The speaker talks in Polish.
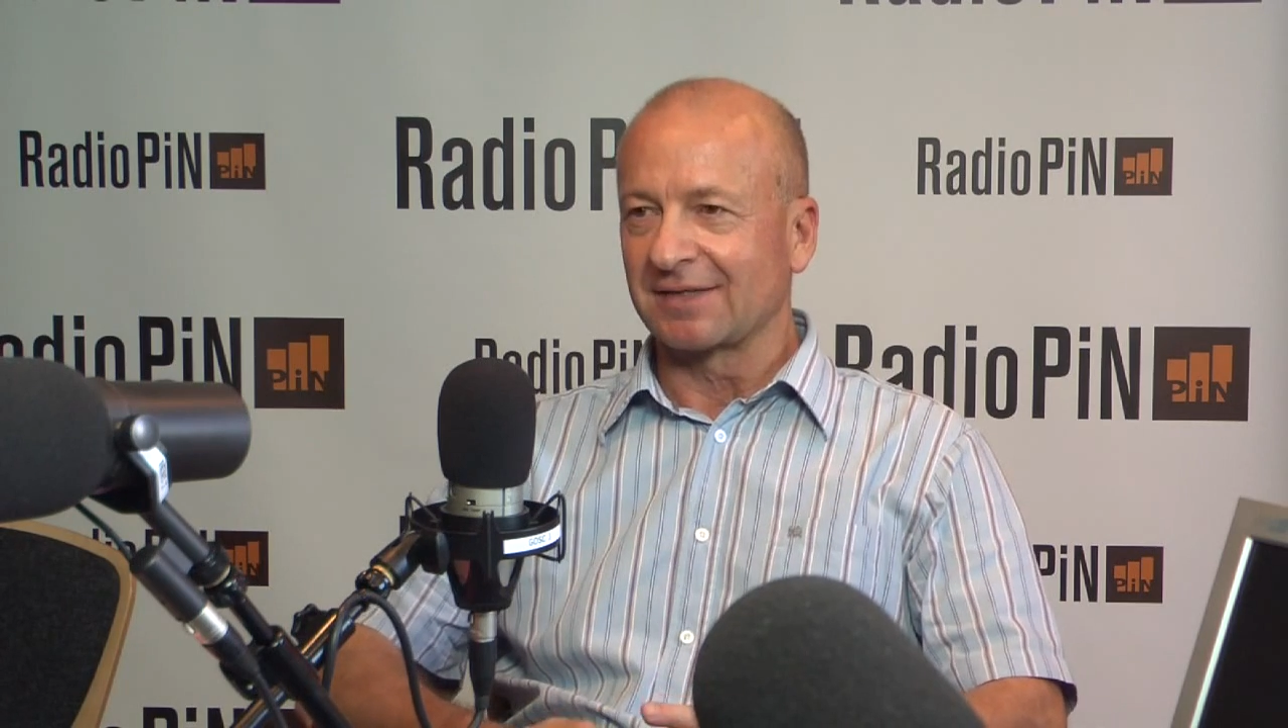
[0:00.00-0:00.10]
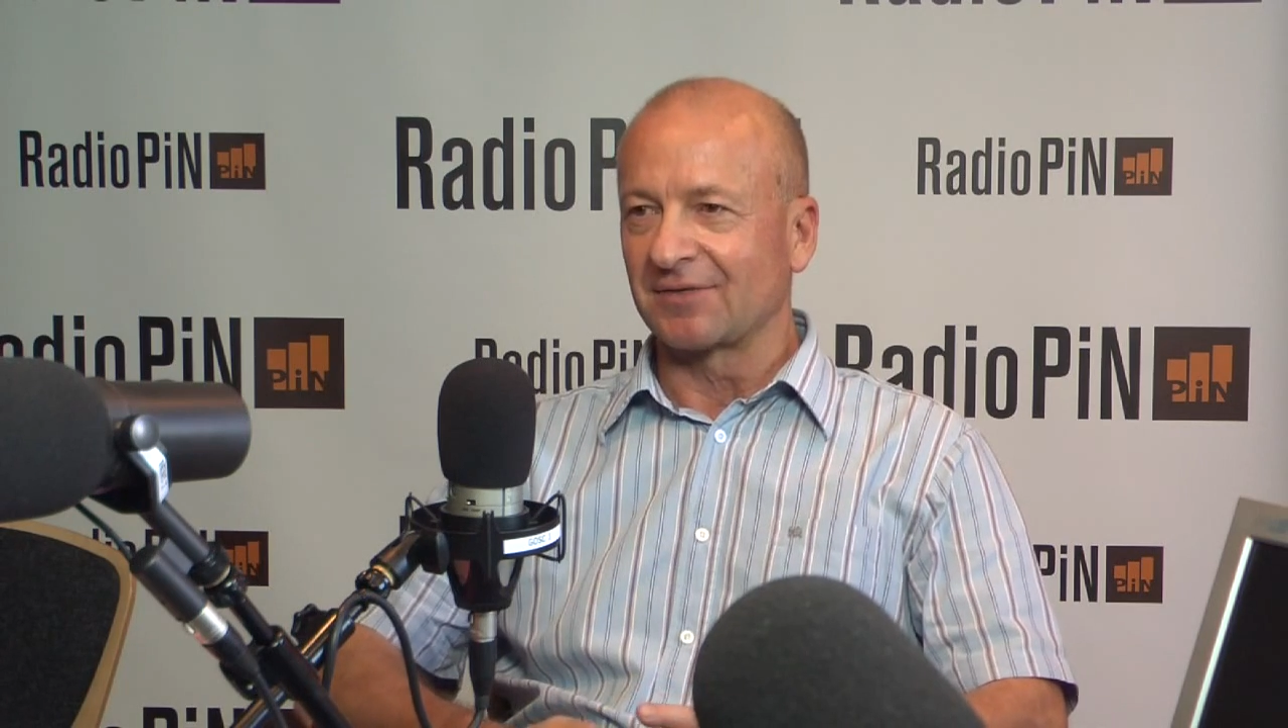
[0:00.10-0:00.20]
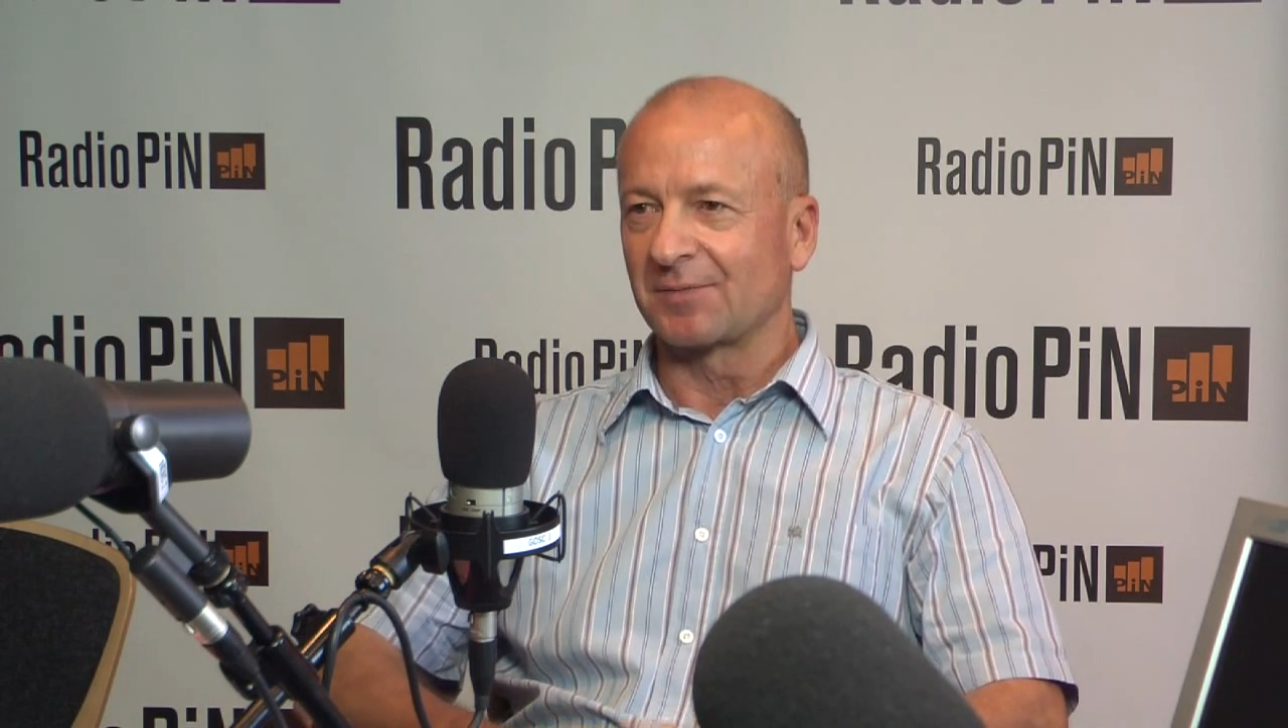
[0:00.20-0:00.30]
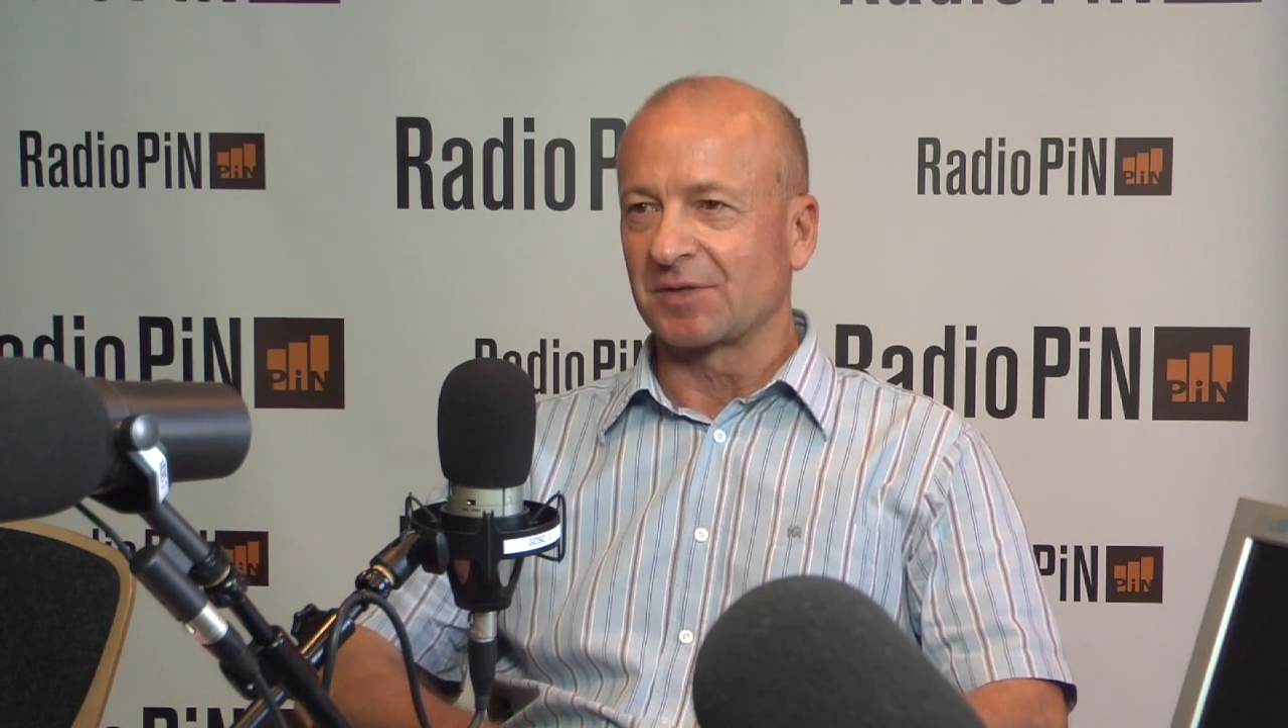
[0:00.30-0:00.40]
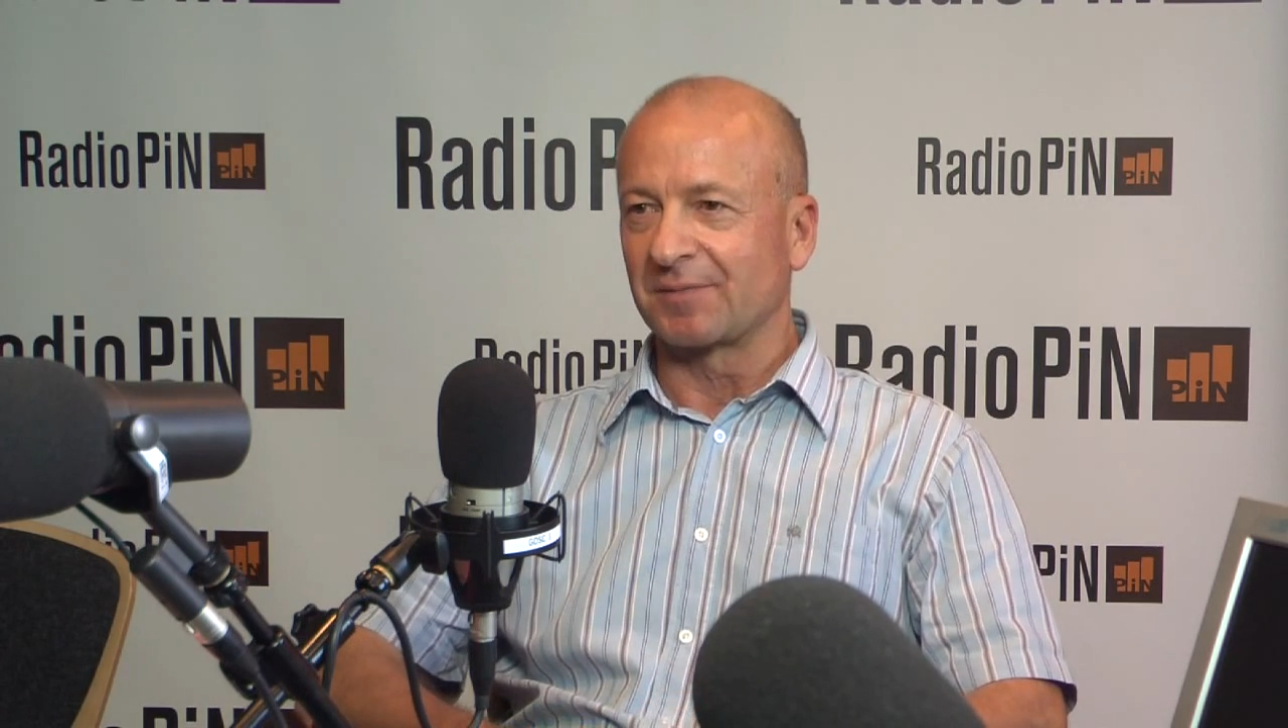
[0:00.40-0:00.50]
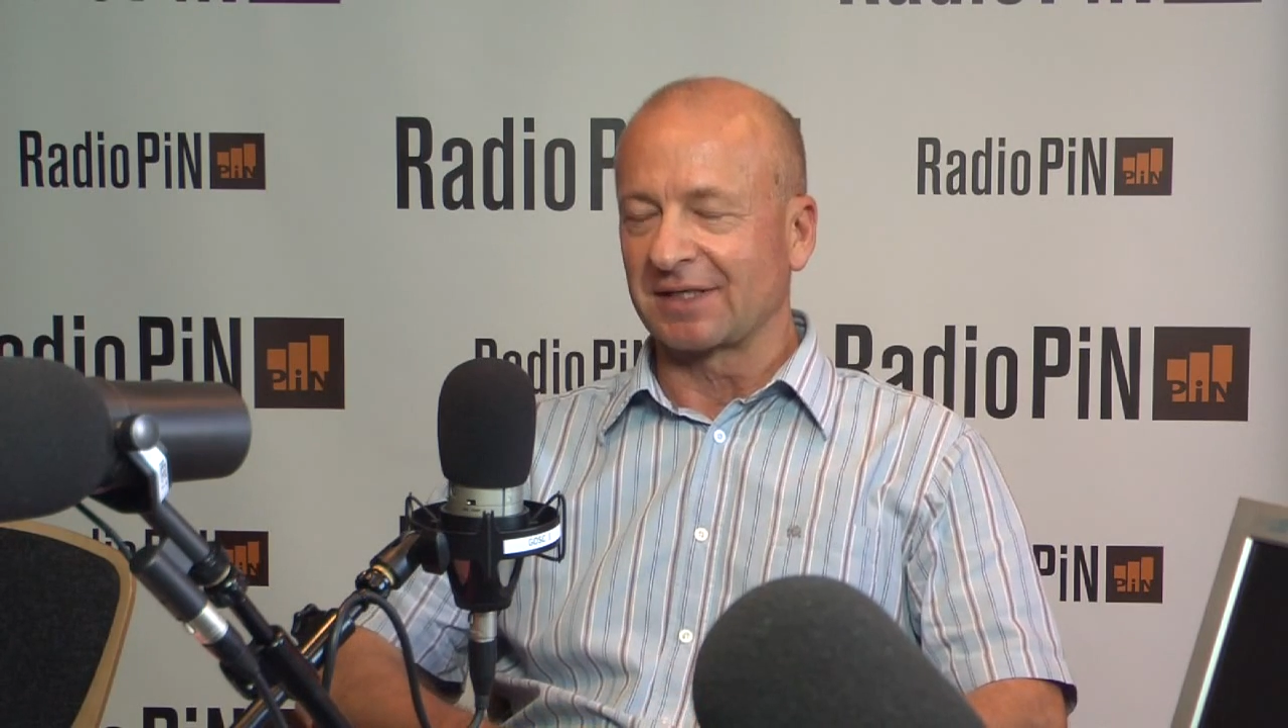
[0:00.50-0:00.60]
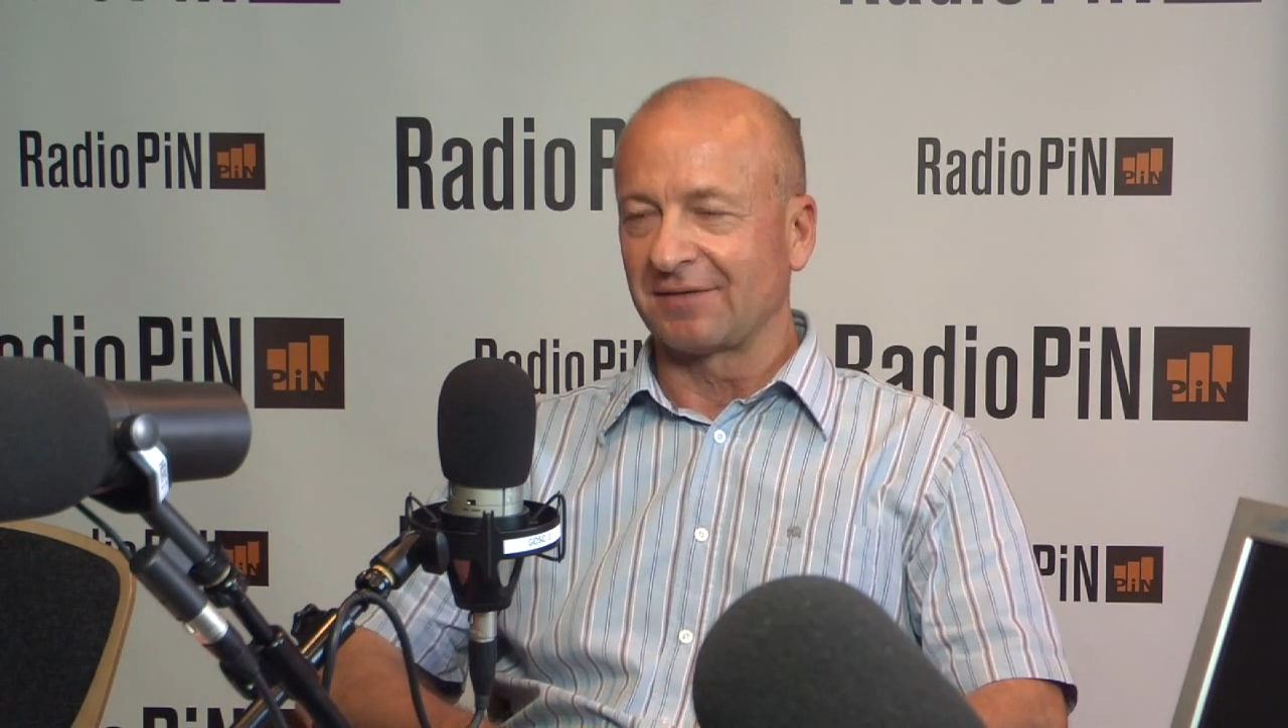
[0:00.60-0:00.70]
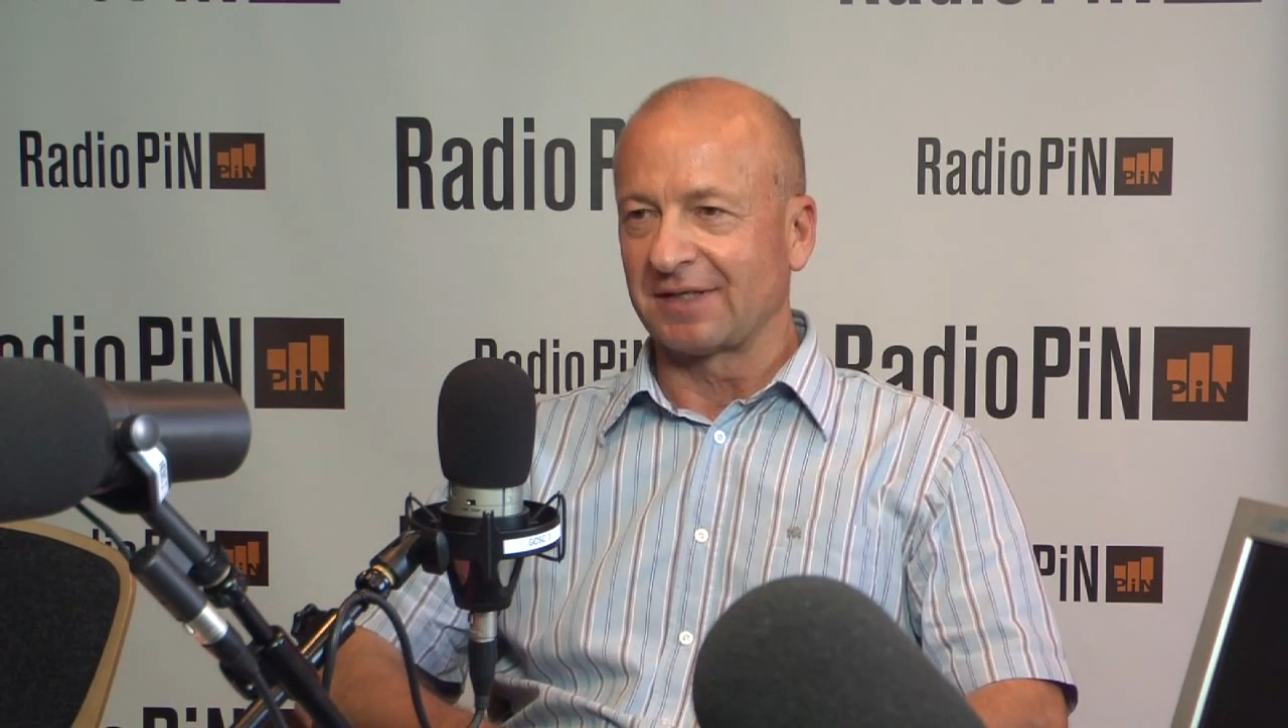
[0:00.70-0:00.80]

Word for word: swoje przypadki